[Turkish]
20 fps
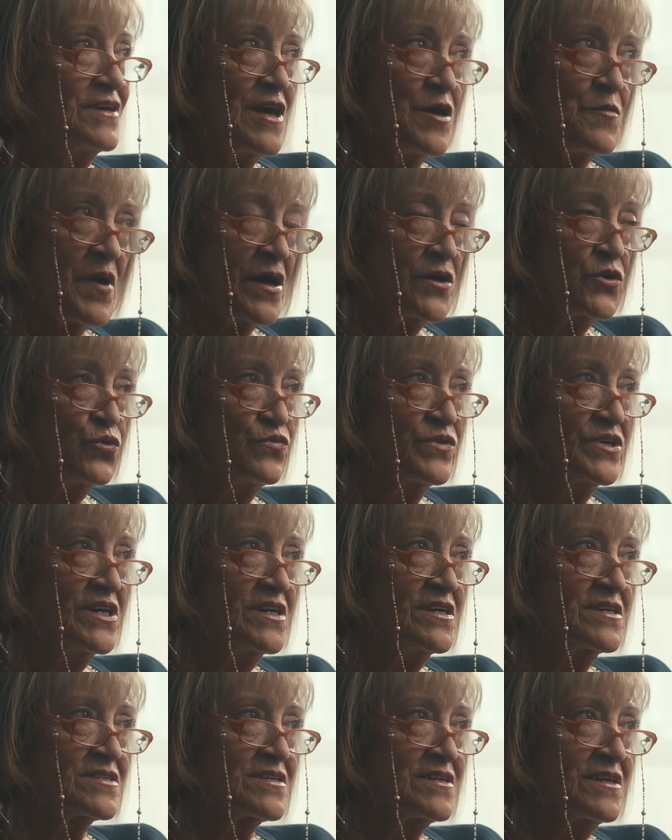Hemen
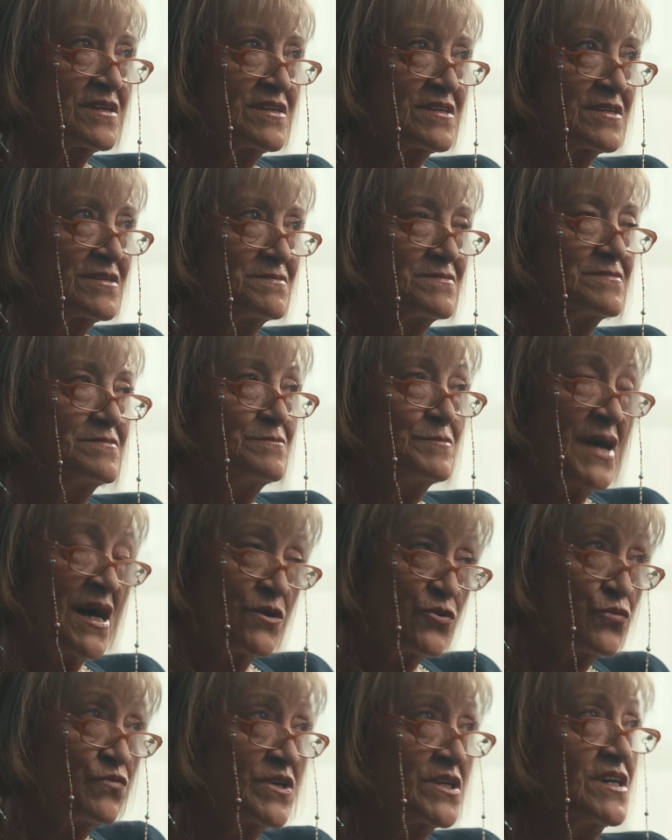yuvaya yazıldık. Ben
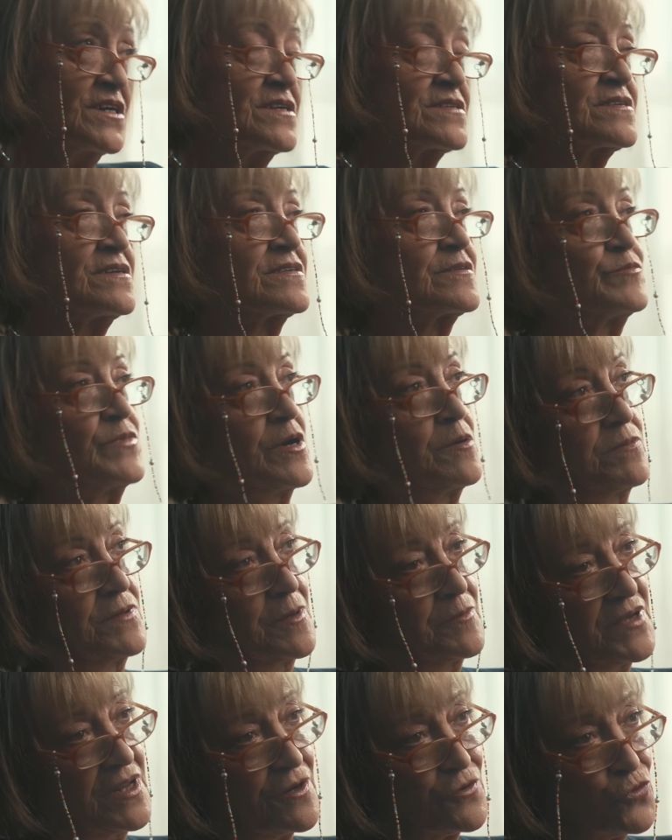yuvaya yazıldım,
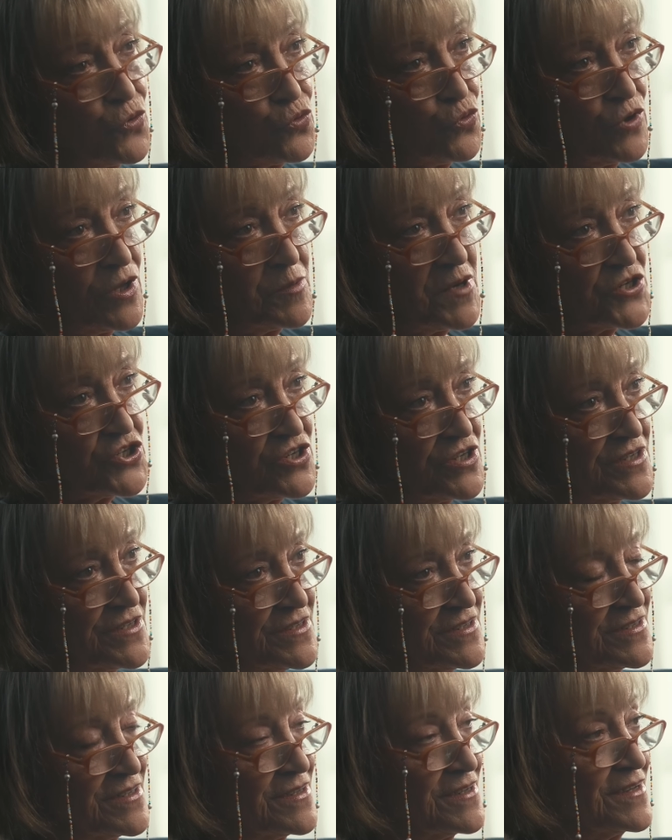ablam ilkokula başladı.